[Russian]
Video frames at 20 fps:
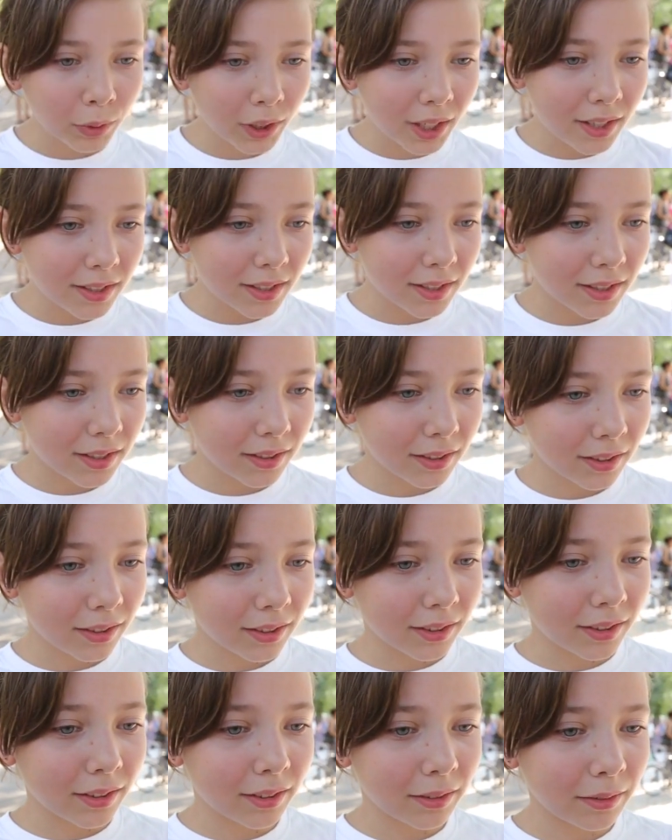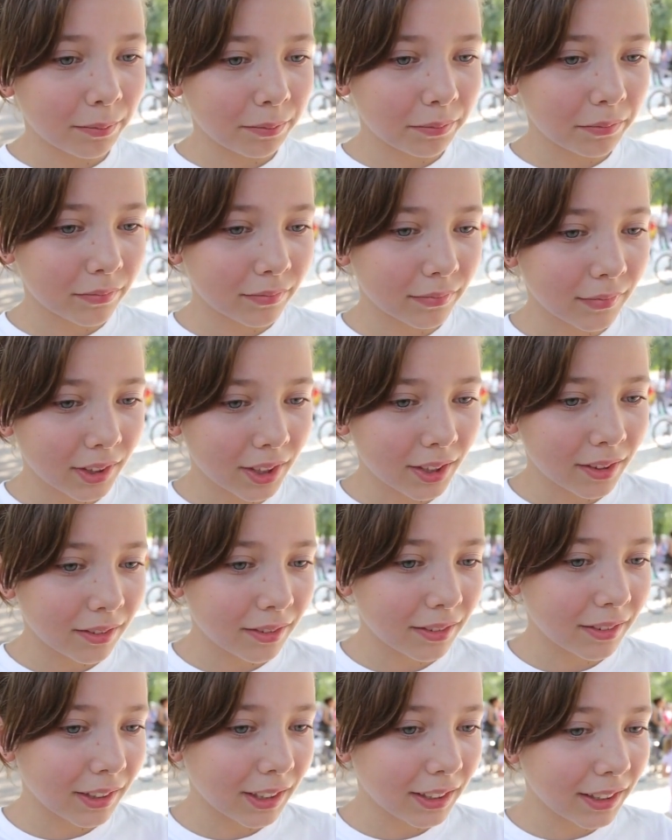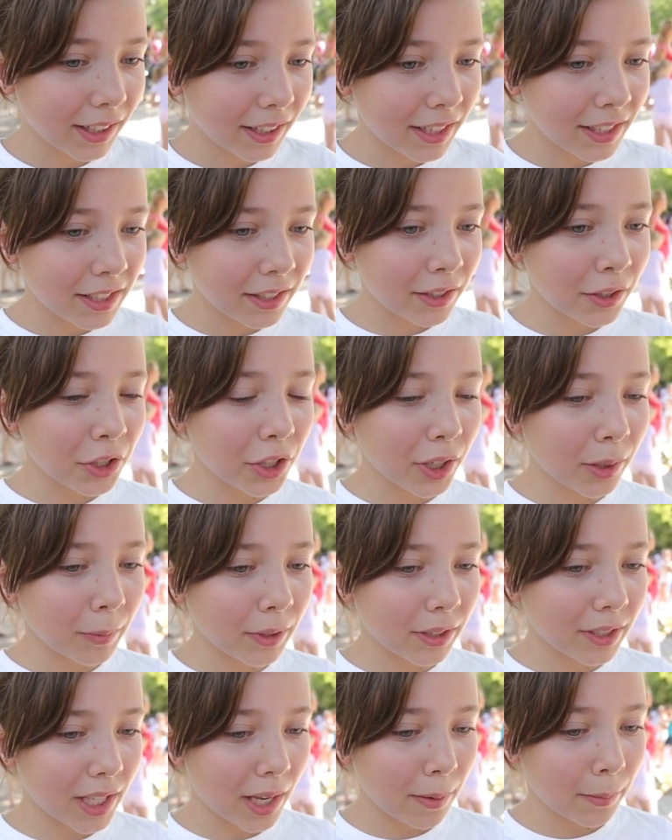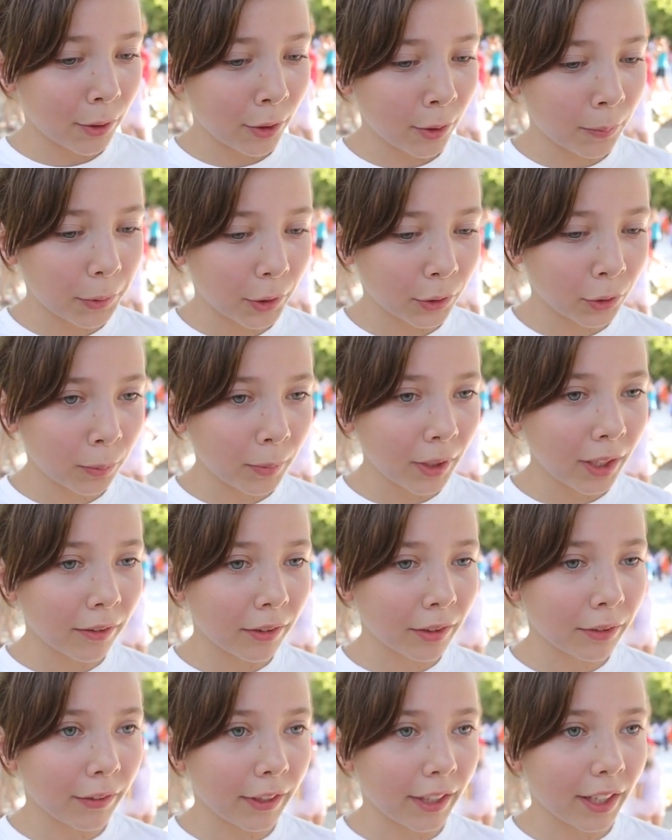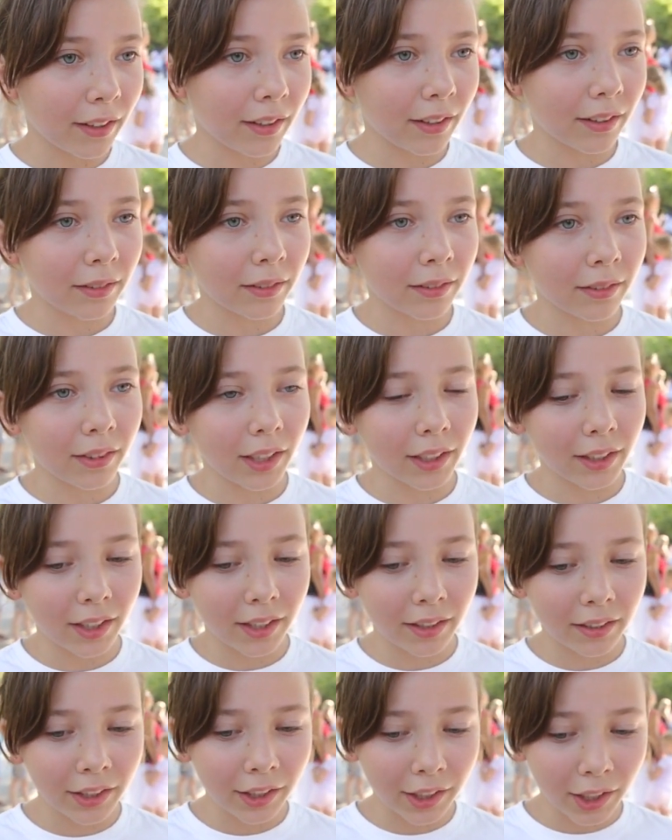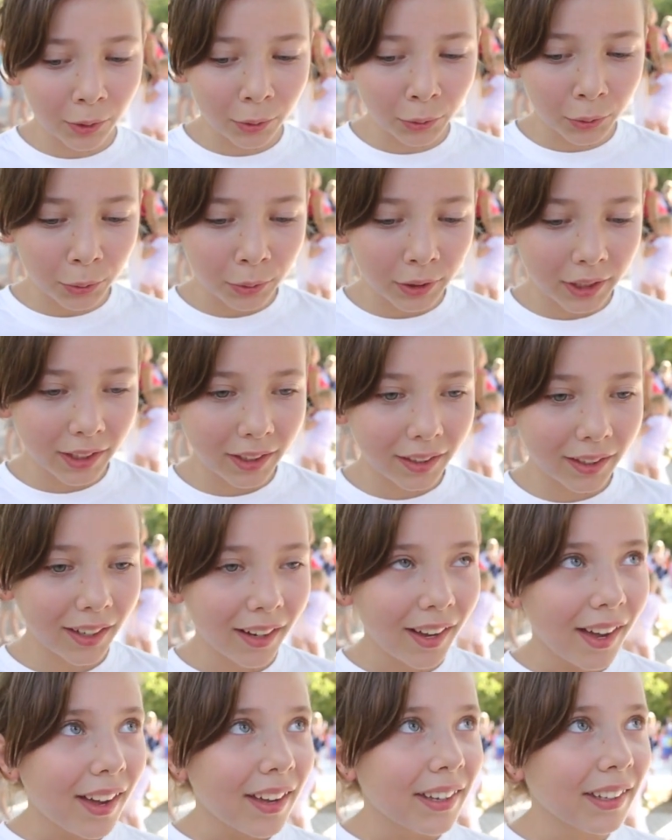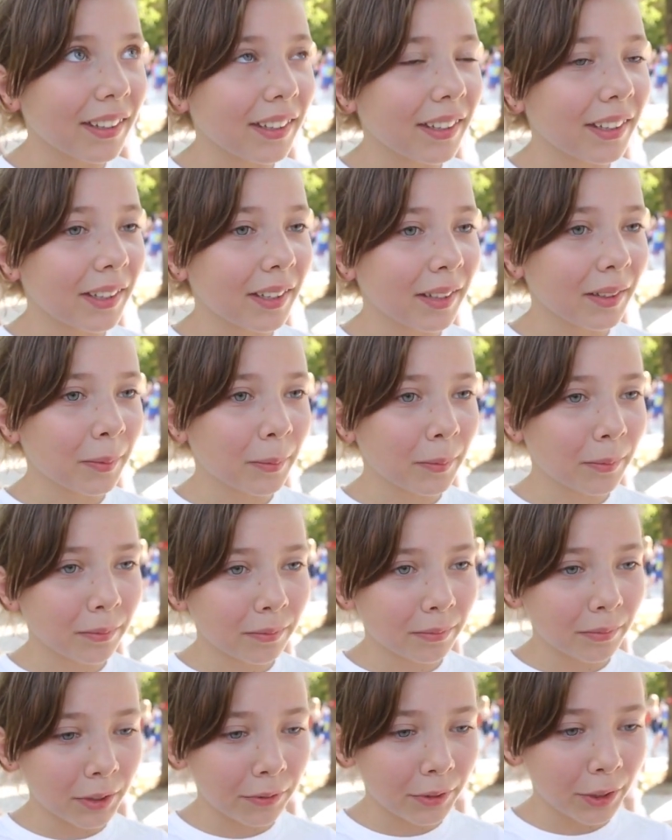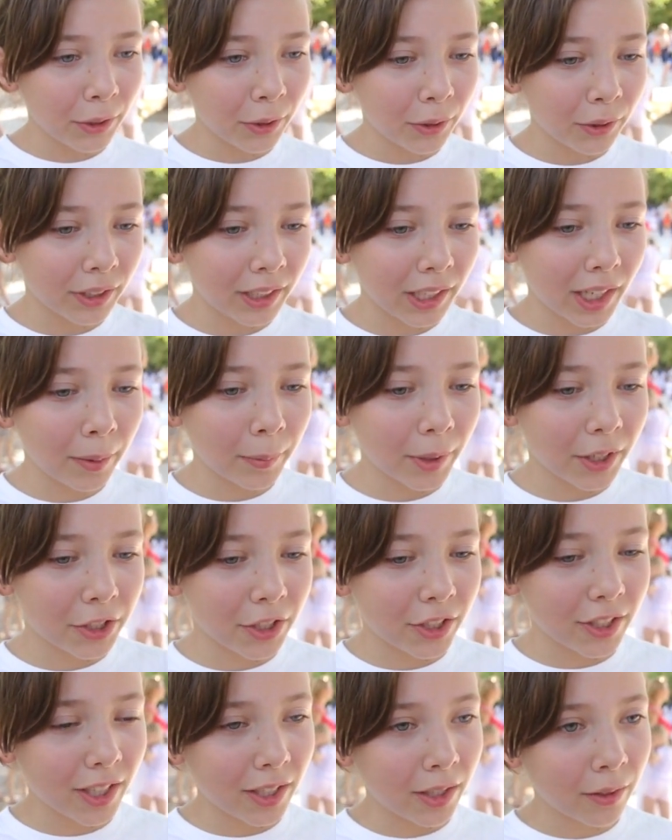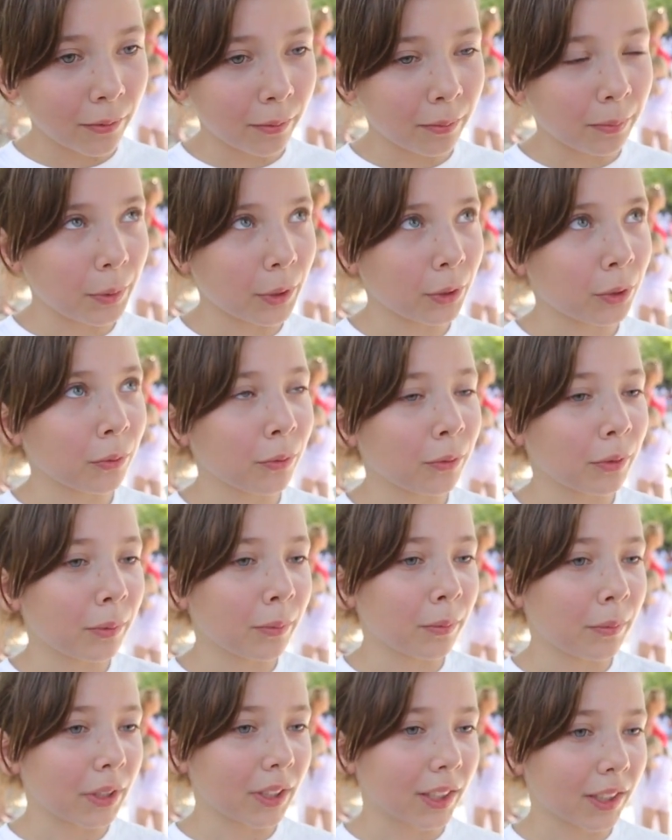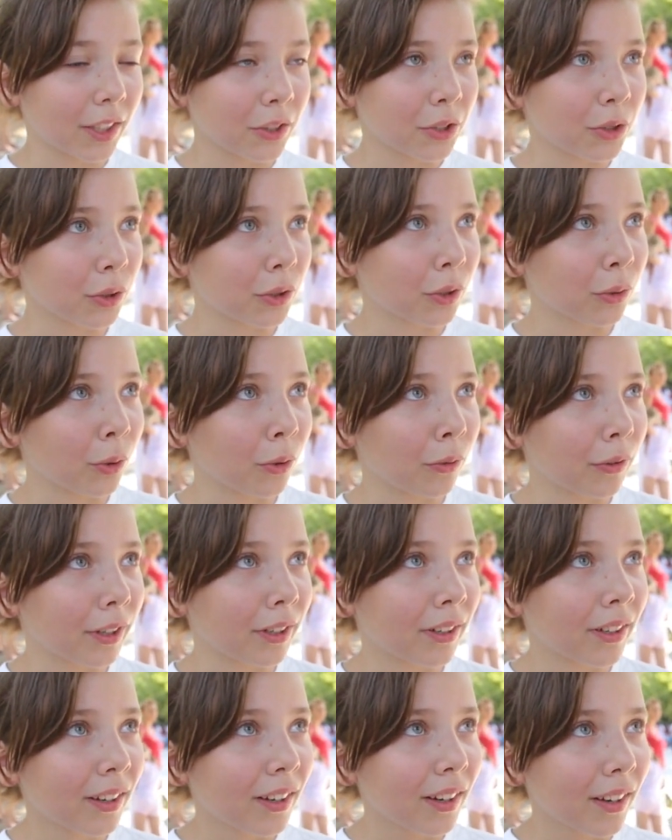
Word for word: У нас э, одна резиночка, мы сами ее придумали во дворе, она не как у других, и мы в нее играем каждый день, придумываем иногда что-то новое.